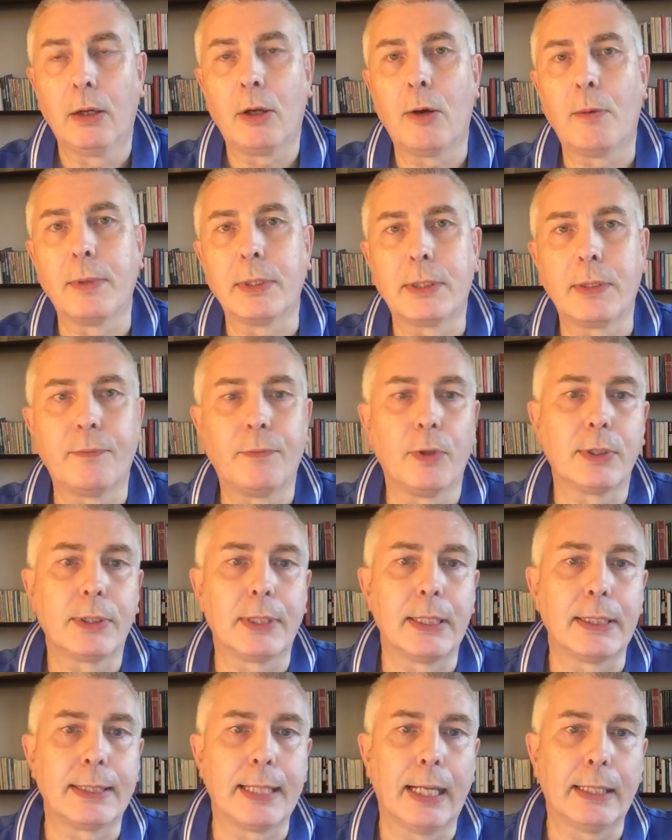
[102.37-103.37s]
come se
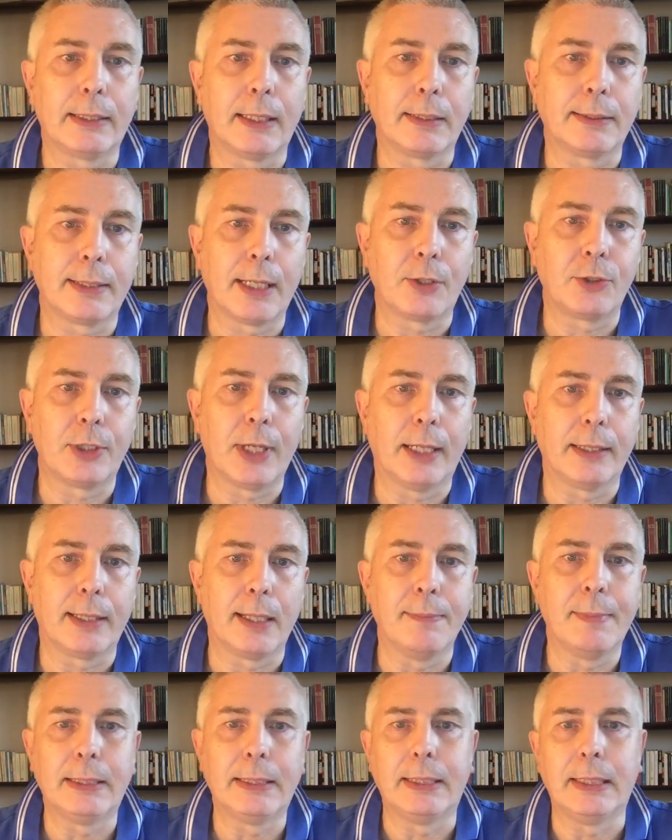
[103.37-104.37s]
fosse stata tracciata
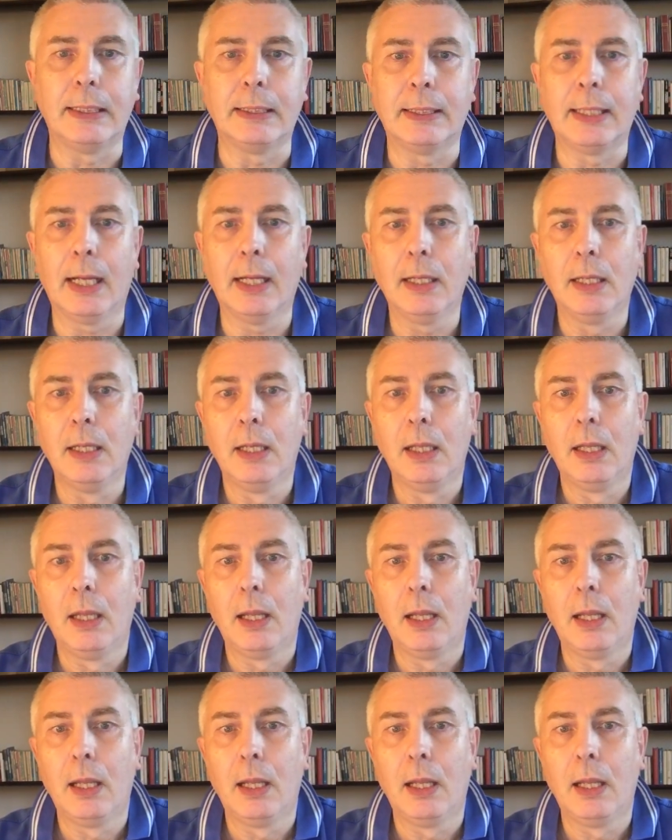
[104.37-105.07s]
a matita